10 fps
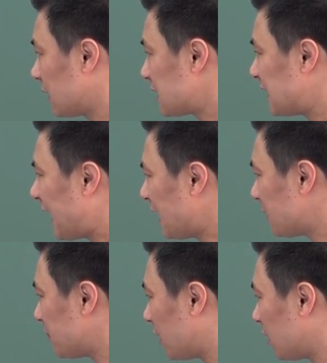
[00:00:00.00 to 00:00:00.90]
자, 예를
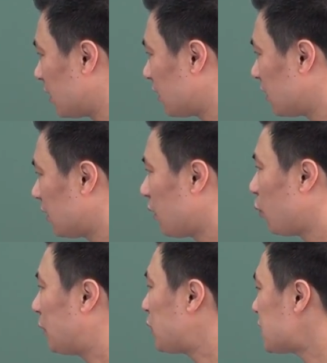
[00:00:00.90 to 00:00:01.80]
들면
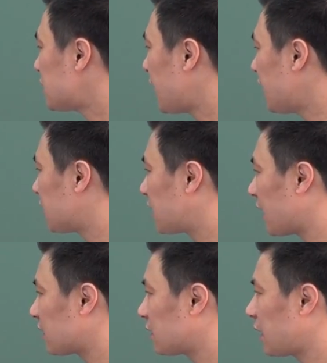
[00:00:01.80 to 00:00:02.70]
When you say
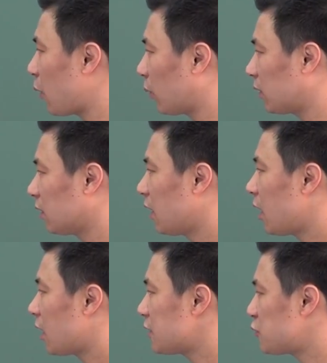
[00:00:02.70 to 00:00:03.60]
that there were
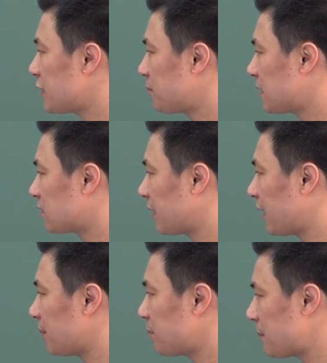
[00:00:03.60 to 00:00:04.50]
100
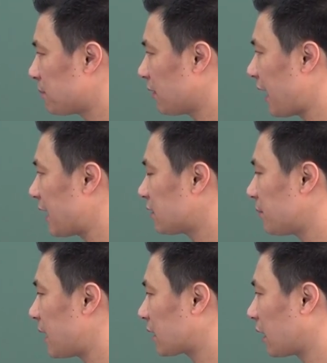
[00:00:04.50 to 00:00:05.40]
people at the
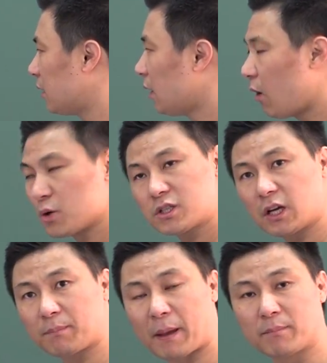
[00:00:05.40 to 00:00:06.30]
market. 어,
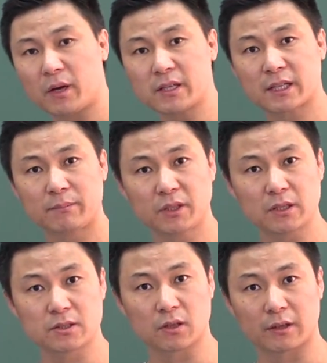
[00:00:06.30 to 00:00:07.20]
시장에 100명의 사람들이
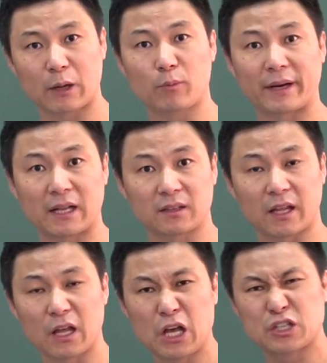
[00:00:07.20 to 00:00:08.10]
있어. 라고 말할
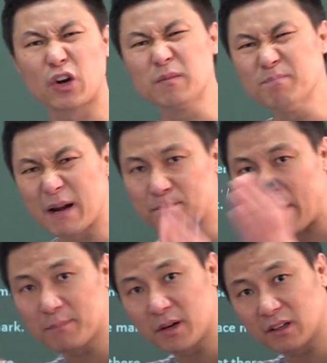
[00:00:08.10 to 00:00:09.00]
때 정말
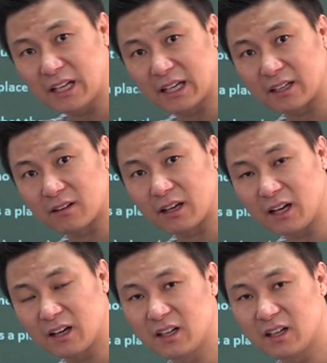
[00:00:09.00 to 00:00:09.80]
100명을 얘기하는 거야?